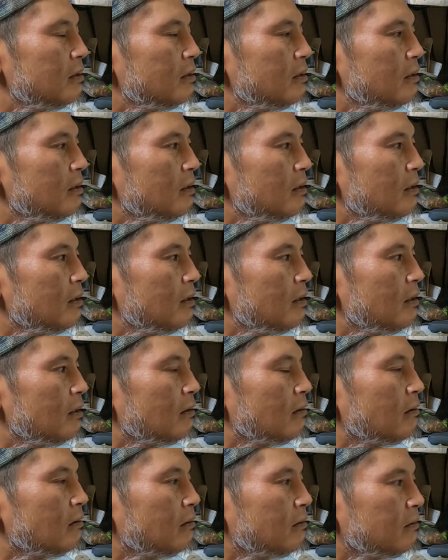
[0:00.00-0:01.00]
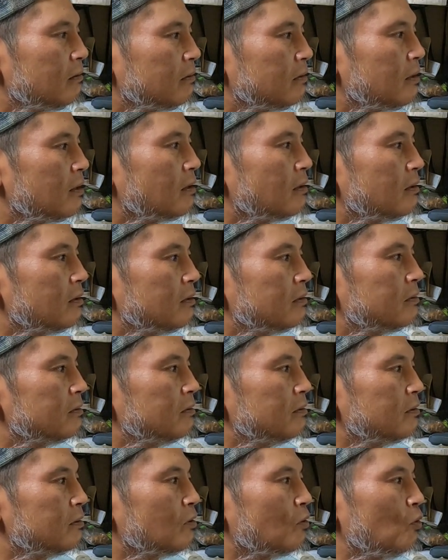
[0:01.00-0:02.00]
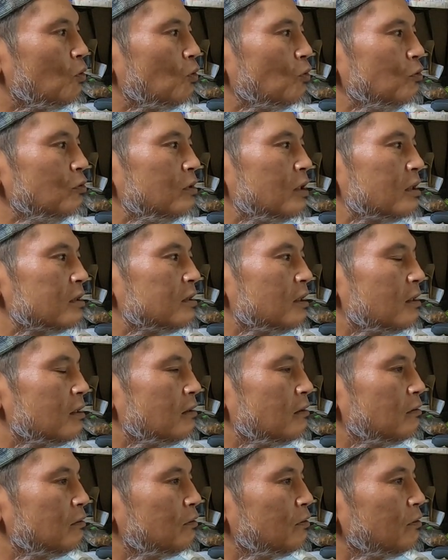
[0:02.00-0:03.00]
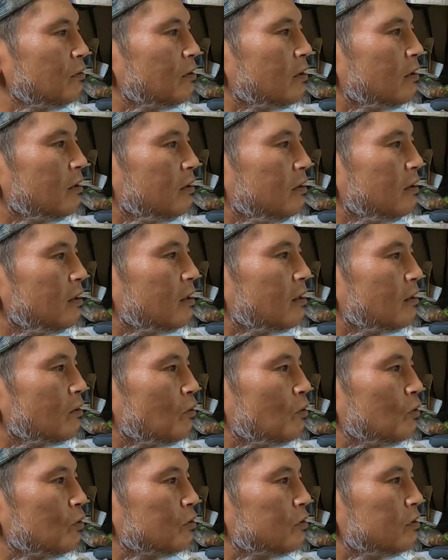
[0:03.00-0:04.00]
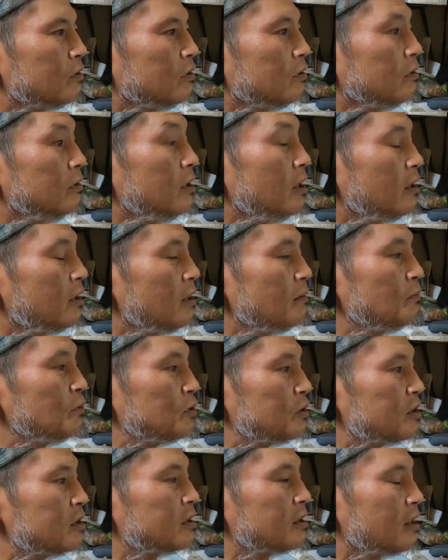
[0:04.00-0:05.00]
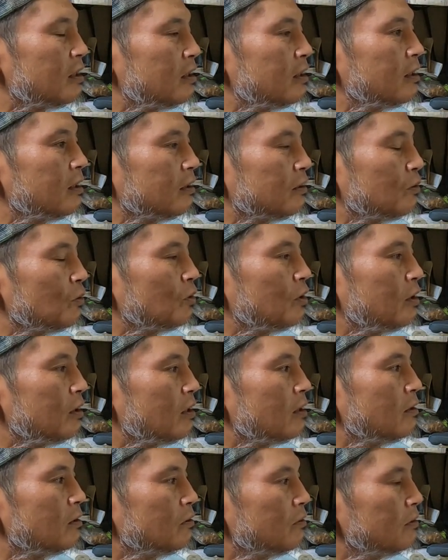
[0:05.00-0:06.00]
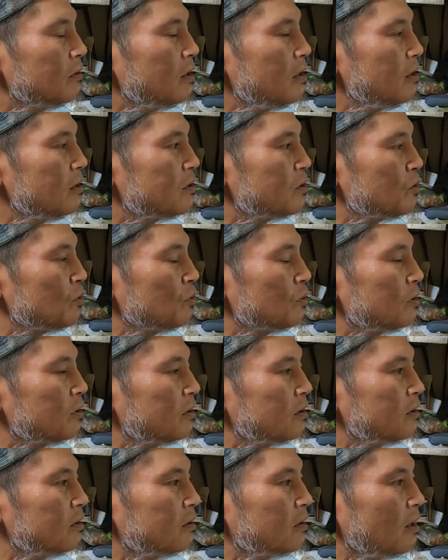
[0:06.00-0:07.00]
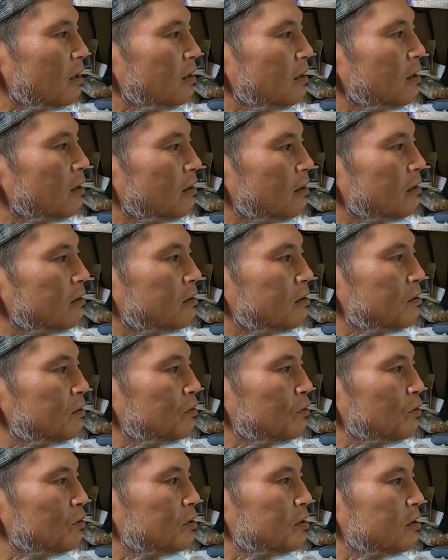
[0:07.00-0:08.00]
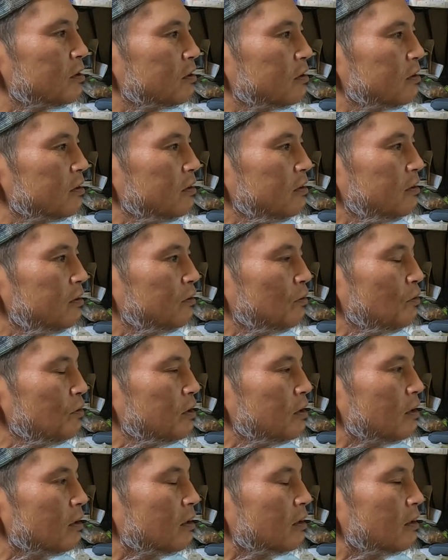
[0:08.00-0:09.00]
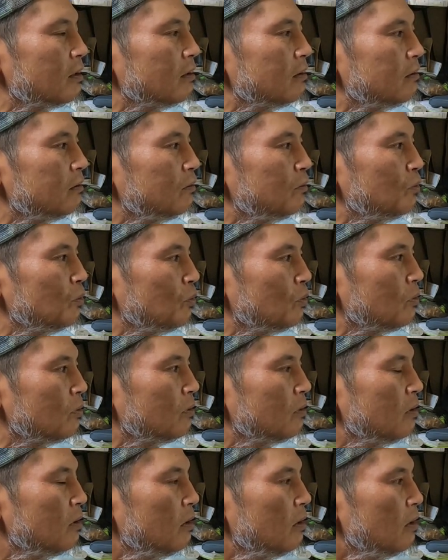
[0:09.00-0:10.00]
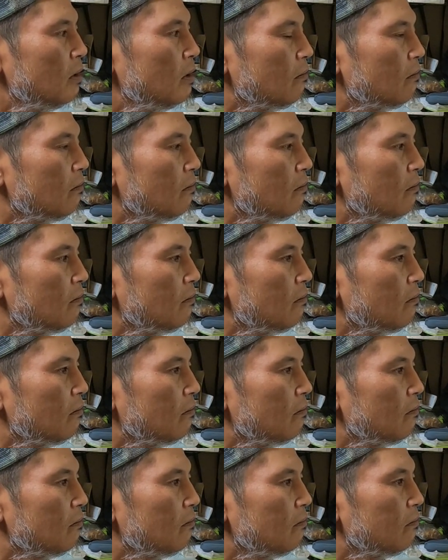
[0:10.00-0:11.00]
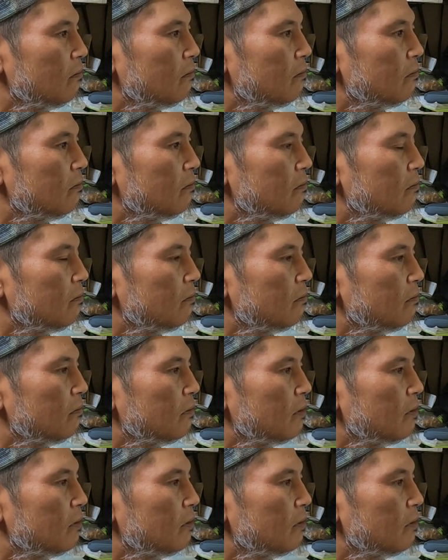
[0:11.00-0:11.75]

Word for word: あなんかね、こう、うなされるというかね、なんかこう、ね、寝ても疲れが取れないような状態がね、ずっと続いとんやけど、ね、これはリスナーさんからもらっ